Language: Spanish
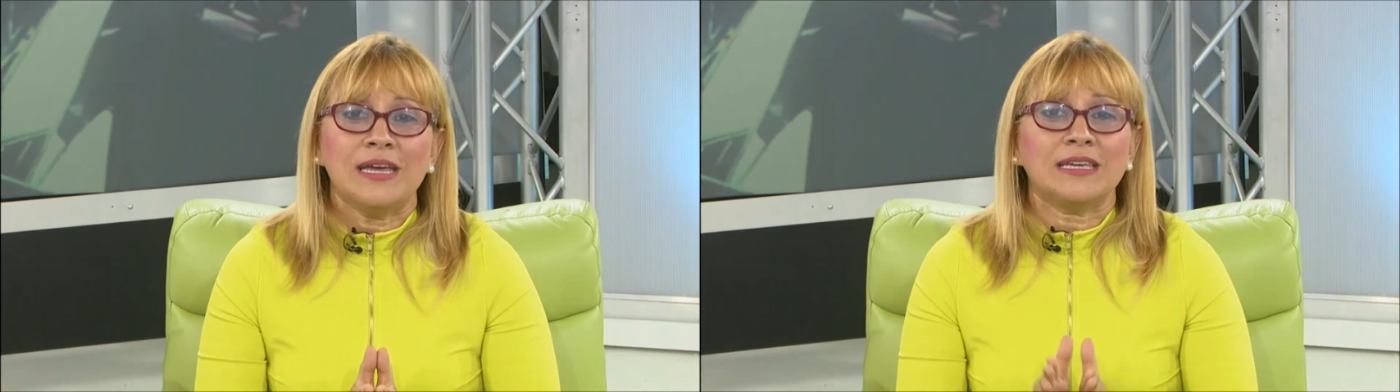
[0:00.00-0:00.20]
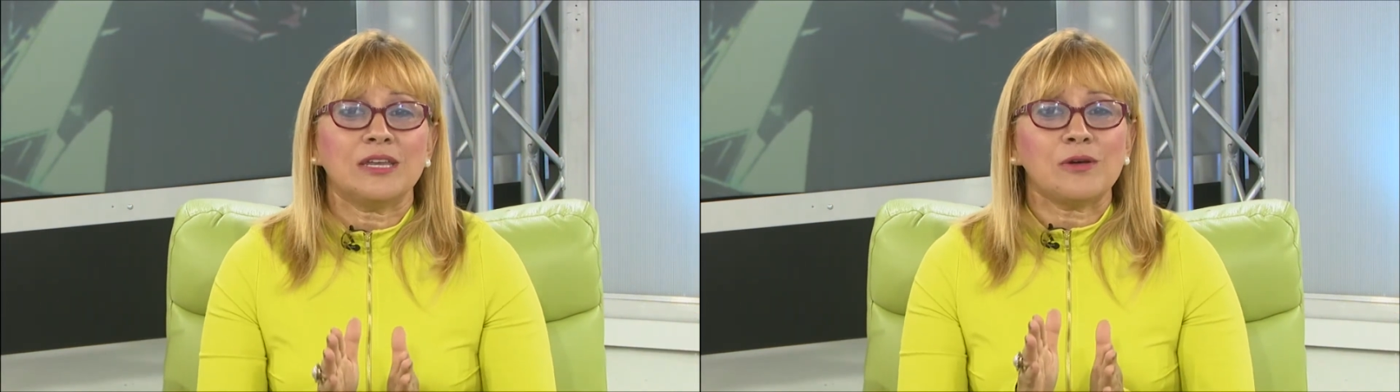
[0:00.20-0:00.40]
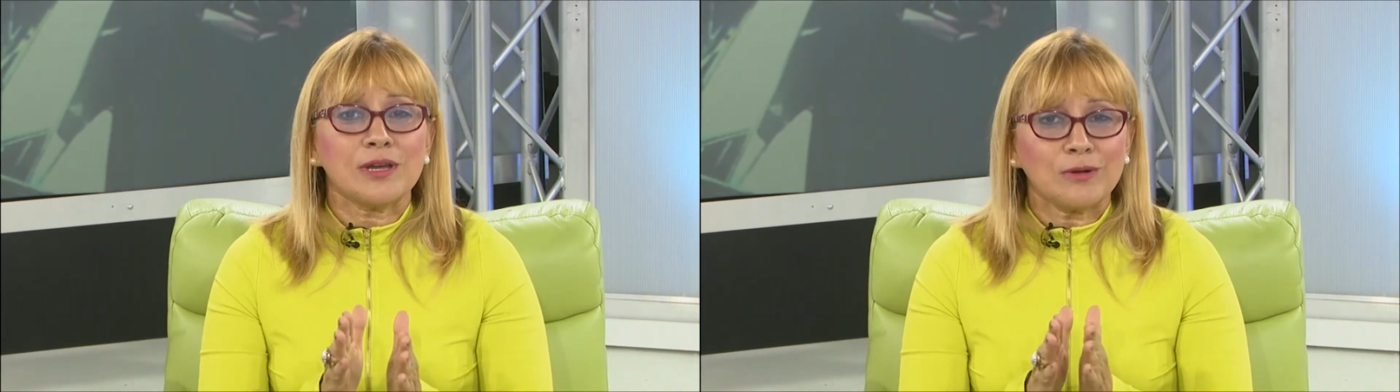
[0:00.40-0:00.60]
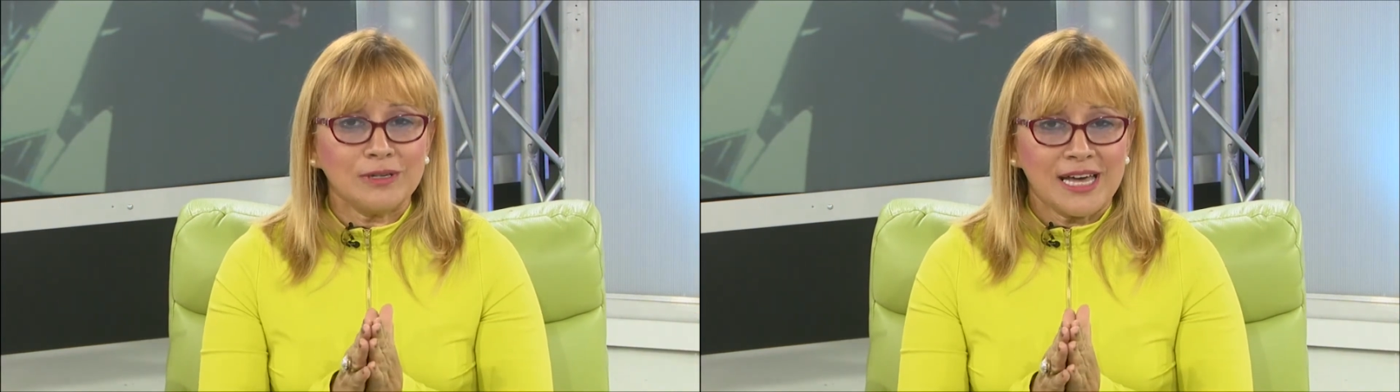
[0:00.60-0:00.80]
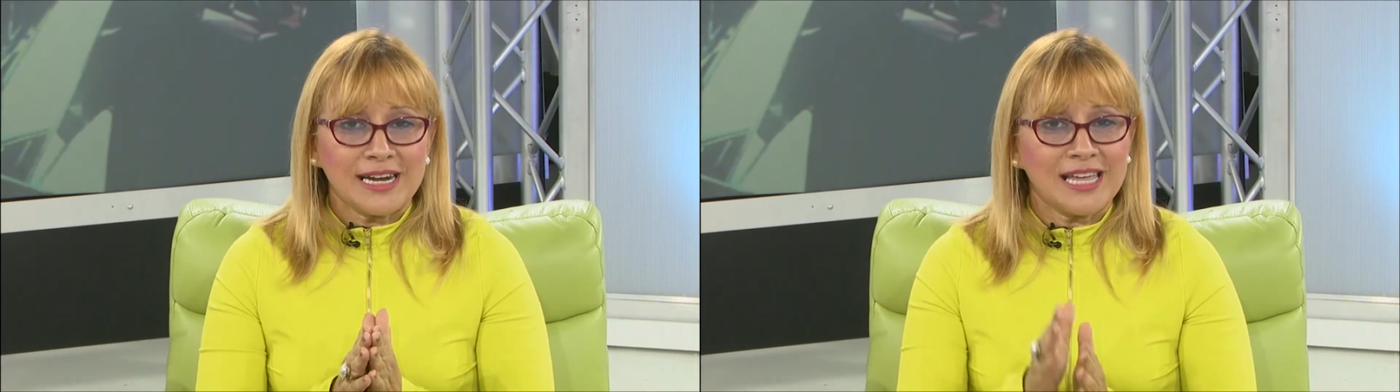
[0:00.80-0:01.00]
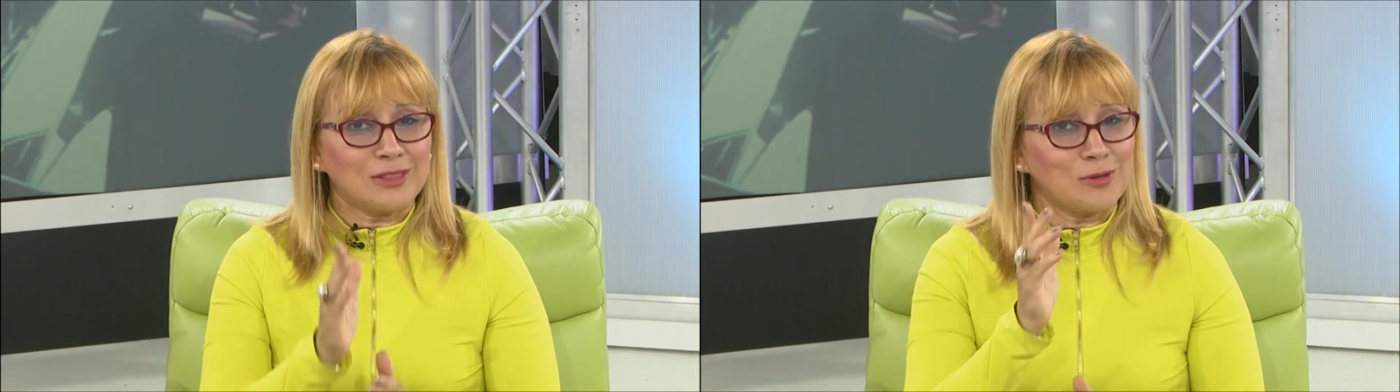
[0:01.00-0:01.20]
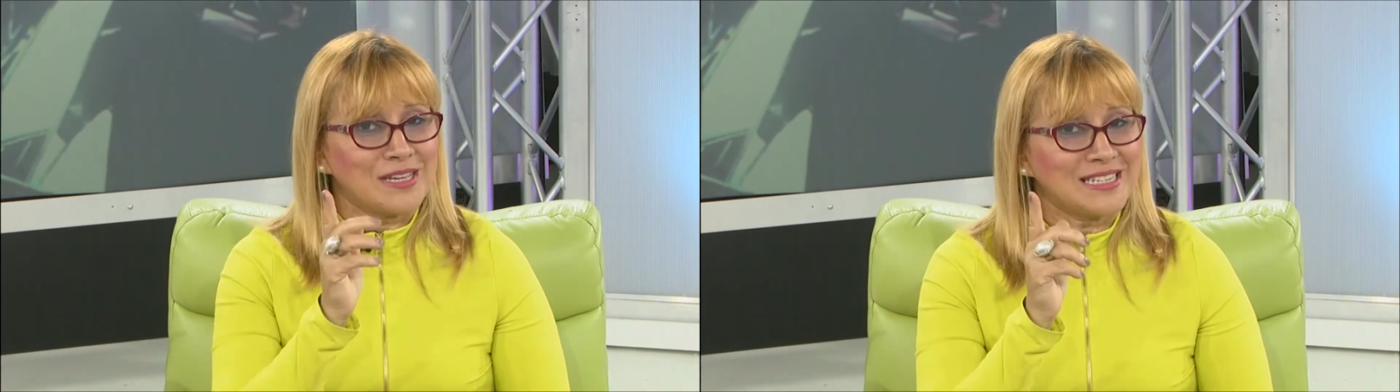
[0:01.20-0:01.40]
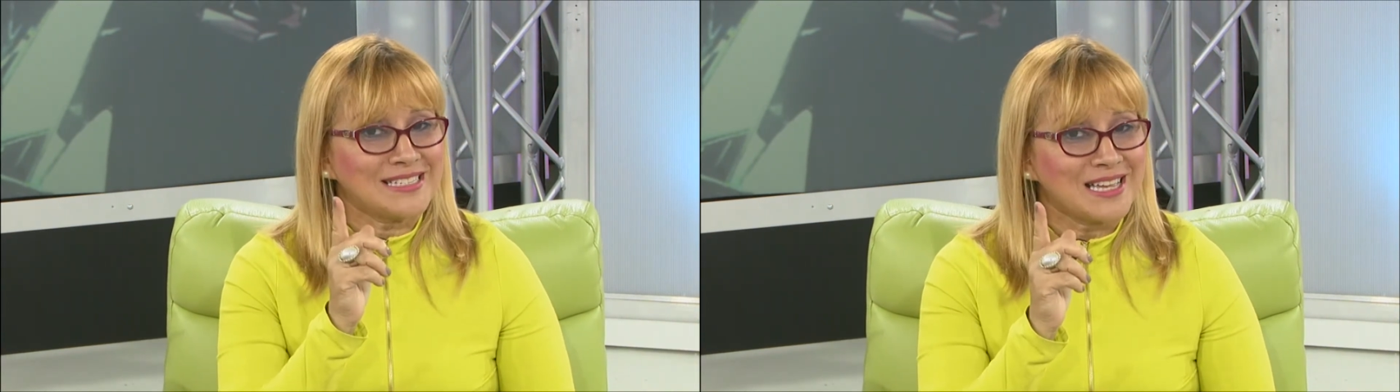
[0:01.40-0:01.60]
Quiero recordarle a
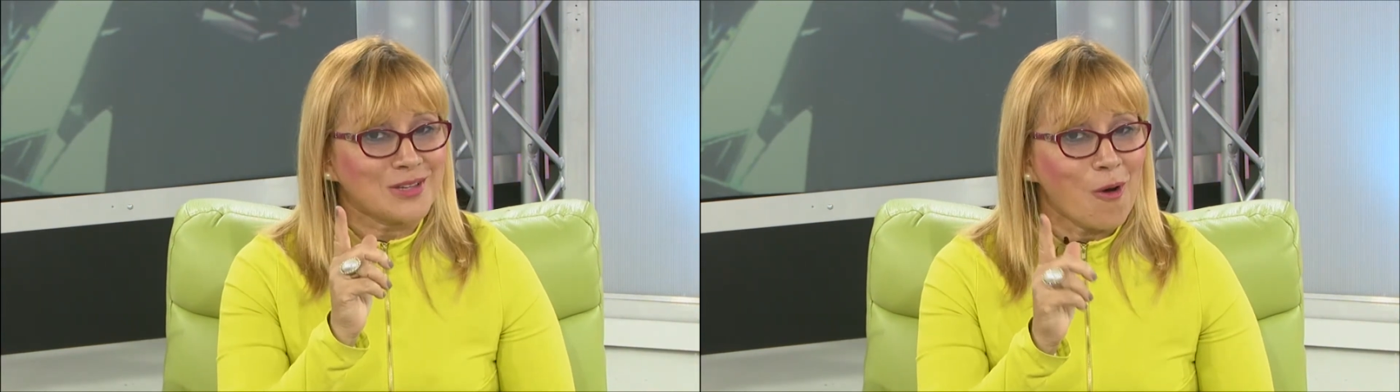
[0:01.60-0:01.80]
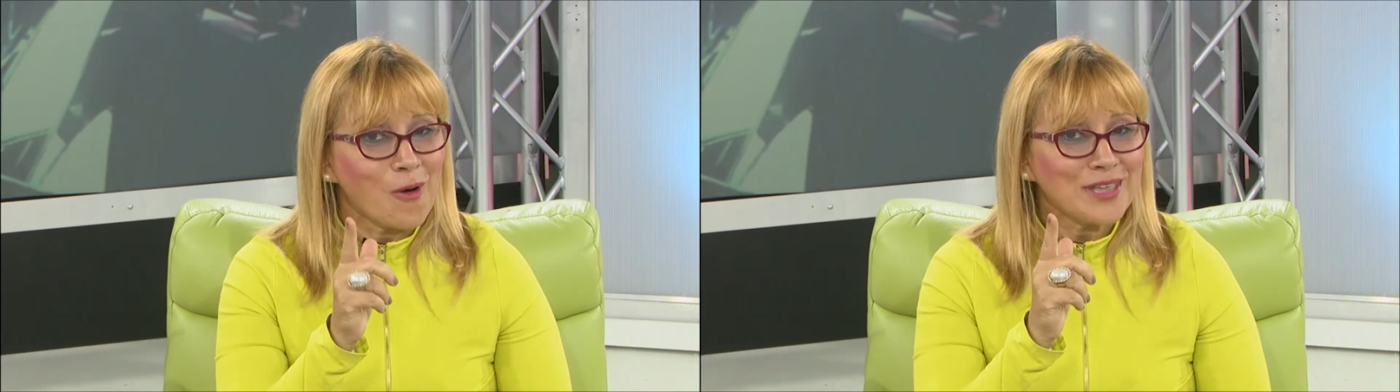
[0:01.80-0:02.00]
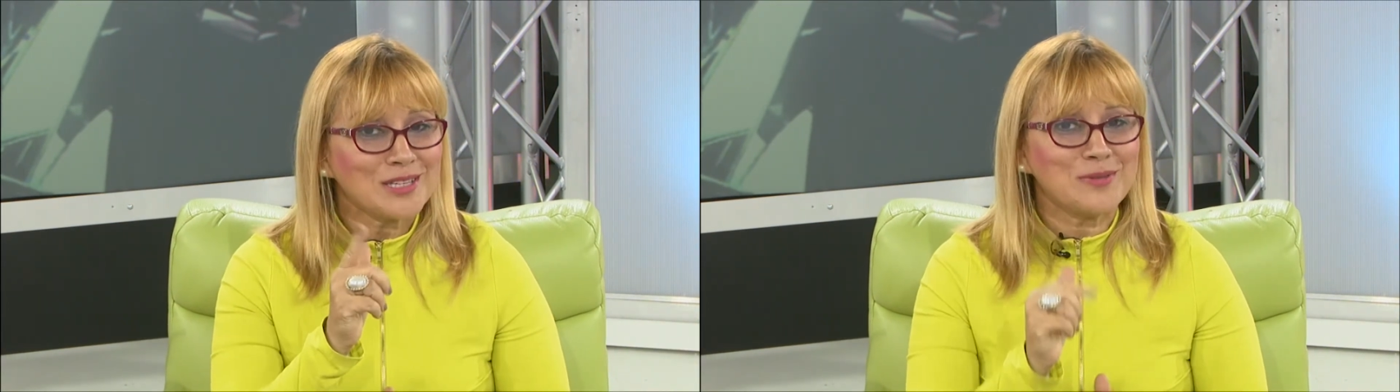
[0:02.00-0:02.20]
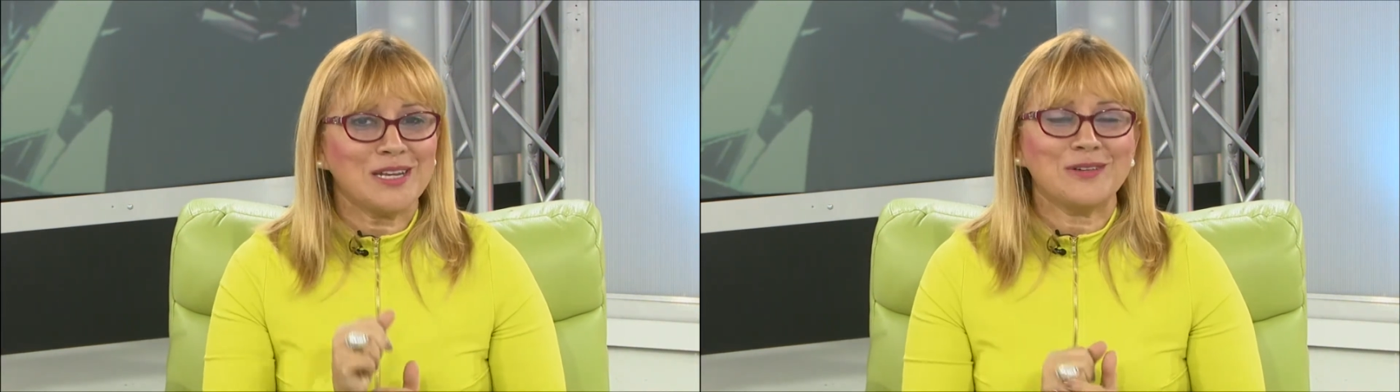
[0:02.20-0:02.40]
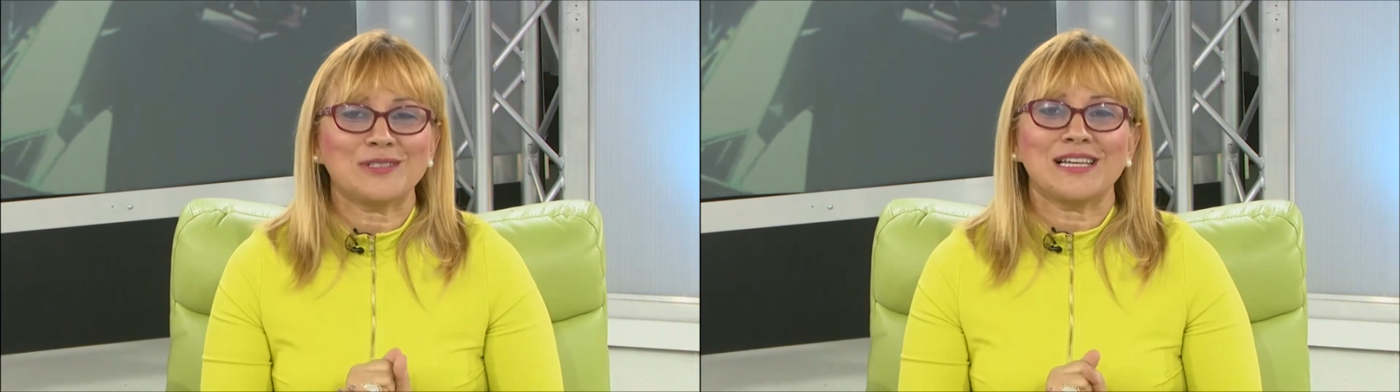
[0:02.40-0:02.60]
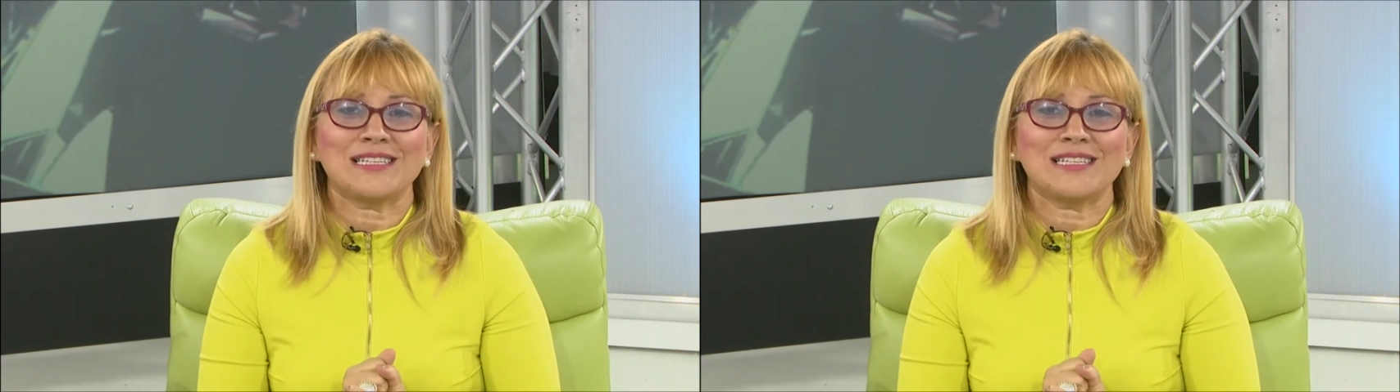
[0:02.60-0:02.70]
todas esas joyas valiosas